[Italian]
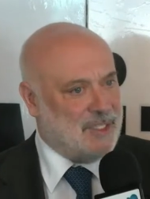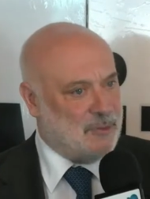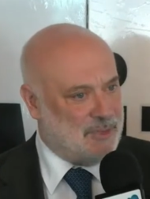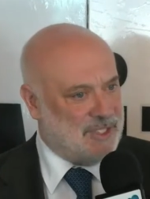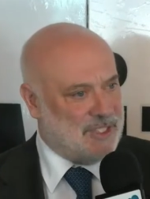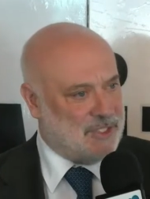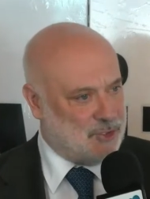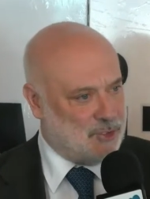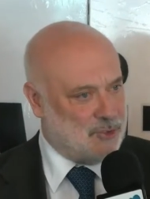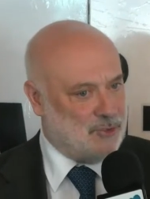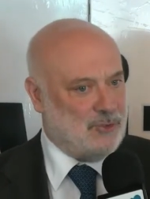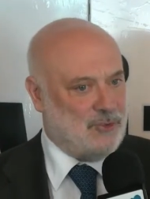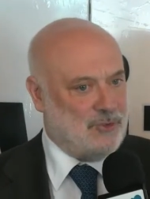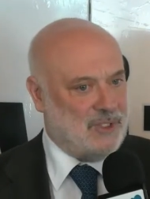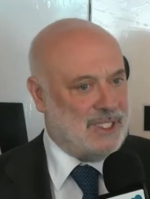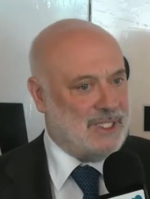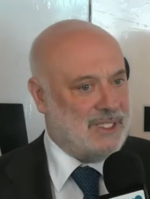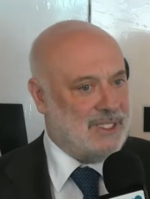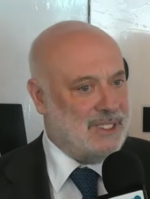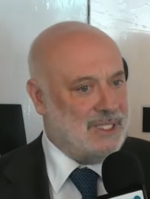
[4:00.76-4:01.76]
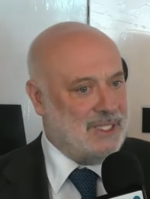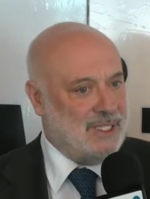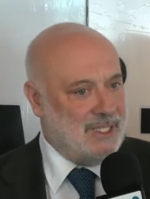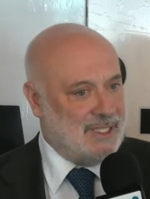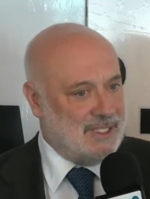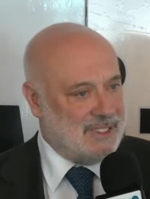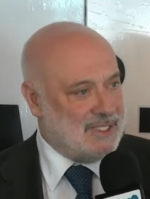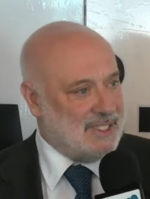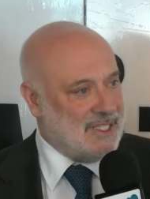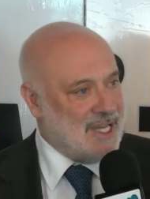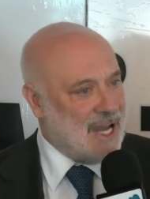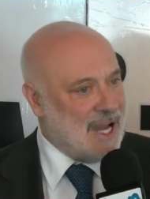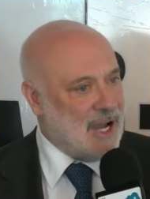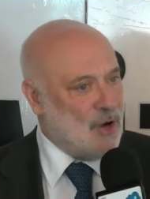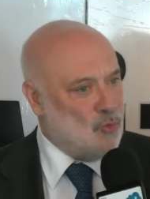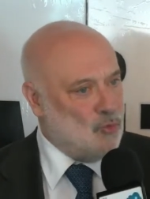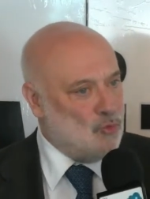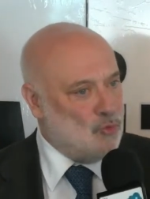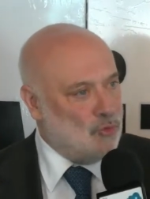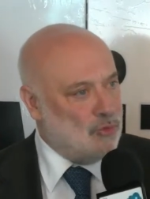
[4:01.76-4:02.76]
le persone, si
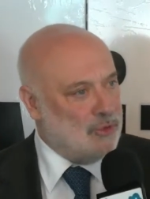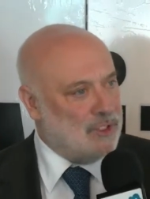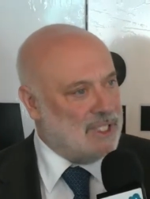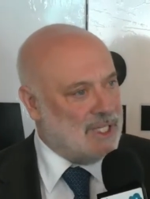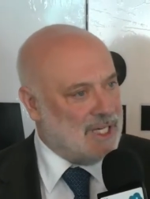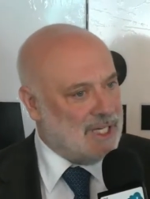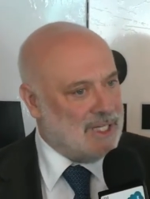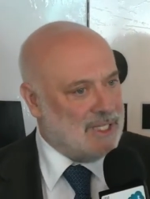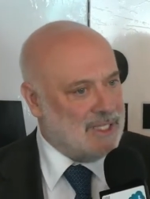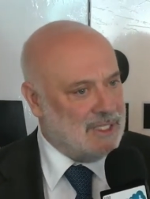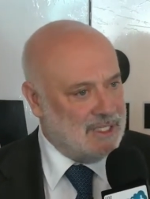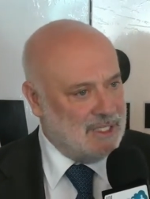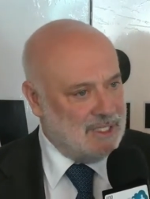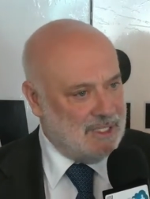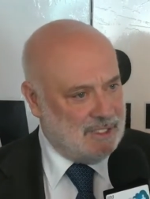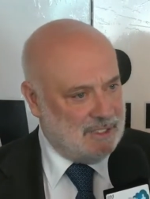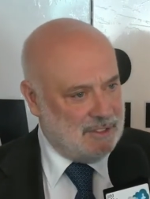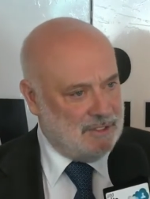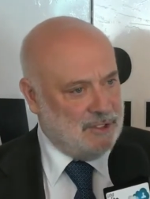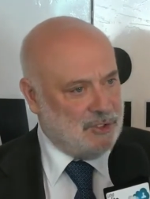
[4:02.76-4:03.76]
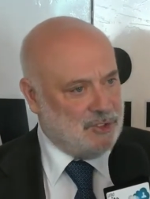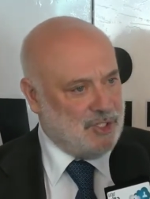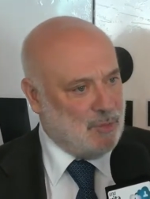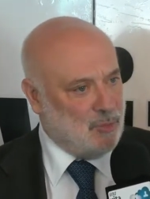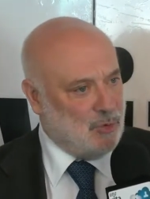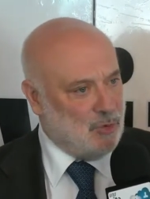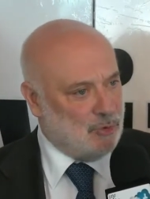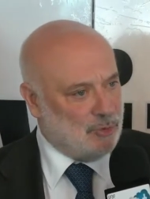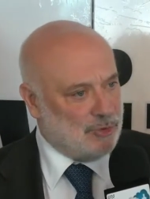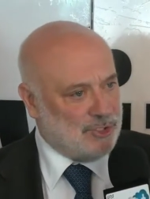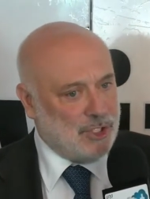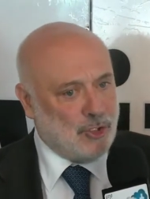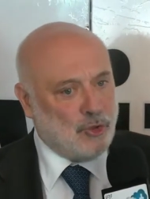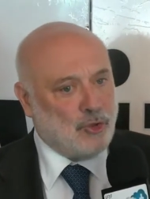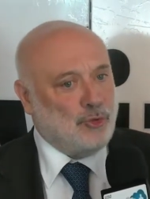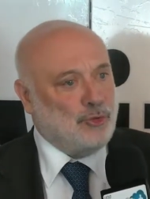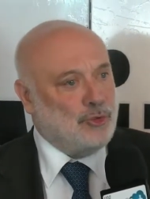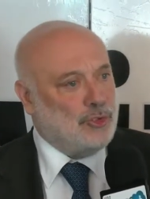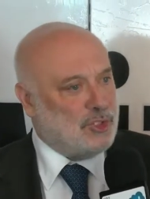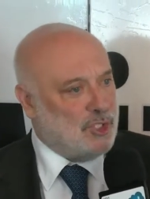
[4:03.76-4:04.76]
ha un diciamo così,
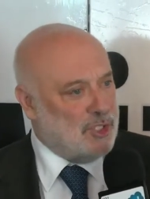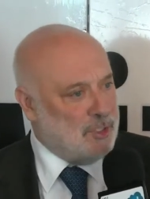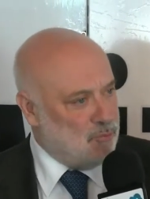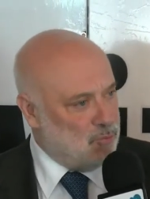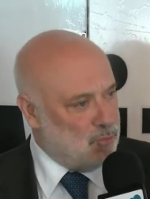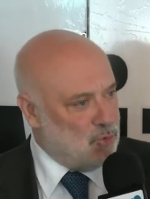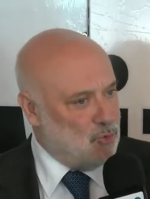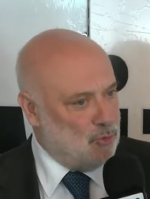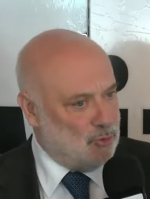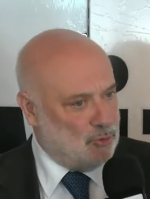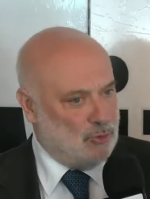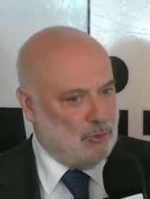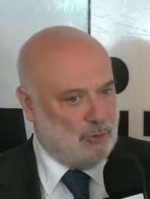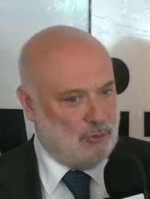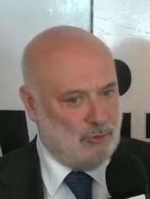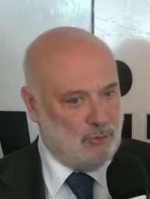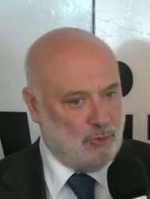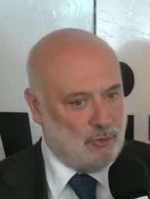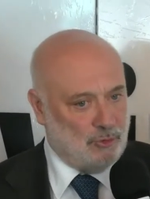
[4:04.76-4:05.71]
contributo,